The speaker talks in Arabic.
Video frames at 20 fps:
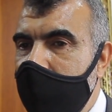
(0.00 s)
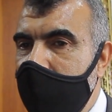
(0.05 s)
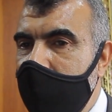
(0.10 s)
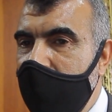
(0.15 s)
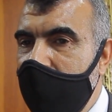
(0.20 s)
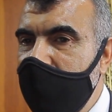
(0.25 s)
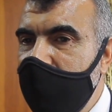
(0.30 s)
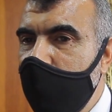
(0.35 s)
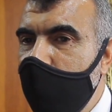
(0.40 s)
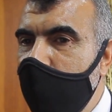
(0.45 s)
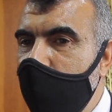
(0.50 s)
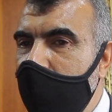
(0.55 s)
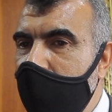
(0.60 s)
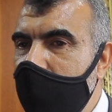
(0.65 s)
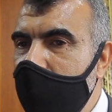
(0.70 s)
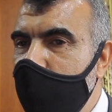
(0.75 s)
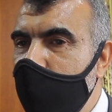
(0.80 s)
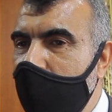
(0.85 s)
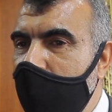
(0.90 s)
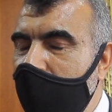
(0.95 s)
ملي غادي نقول لك
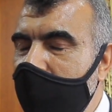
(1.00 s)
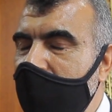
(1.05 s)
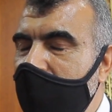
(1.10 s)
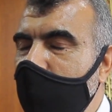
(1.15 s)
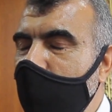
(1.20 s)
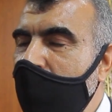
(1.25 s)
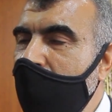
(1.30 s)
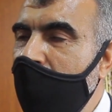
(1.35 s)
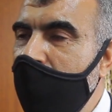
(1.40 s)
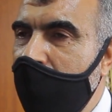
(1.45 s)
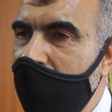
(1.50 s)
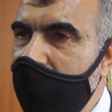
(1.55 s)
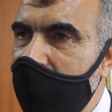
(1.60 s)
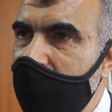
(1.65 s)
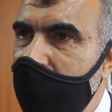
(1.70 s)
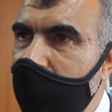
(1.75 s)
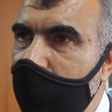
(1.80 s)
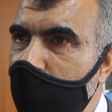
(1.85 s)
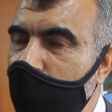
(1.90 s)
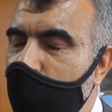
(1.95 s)
التراب ديال مقاطعه
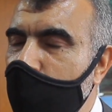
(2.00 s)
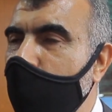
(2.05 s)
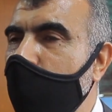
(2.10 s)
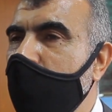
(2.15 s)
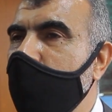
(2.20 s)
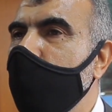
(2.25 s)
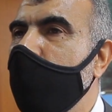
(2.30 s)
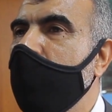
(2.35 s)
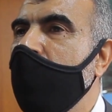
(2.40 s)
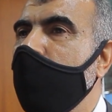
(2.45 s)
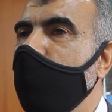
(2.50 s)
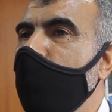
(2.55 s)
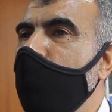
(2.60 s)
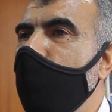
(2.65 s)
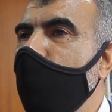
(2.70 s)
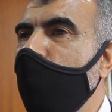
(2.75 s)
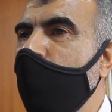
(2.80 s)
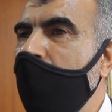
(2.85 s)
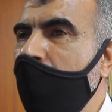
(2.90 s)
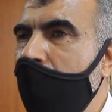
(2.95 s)
سيدي بلوط هو تراب
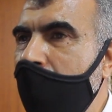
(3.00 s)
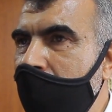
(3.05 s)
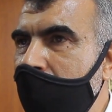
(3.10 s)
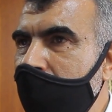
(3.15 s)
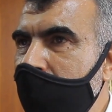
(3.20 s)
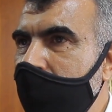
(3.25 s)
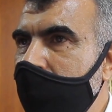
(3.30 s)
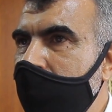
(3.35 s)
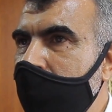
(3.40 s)
مغلق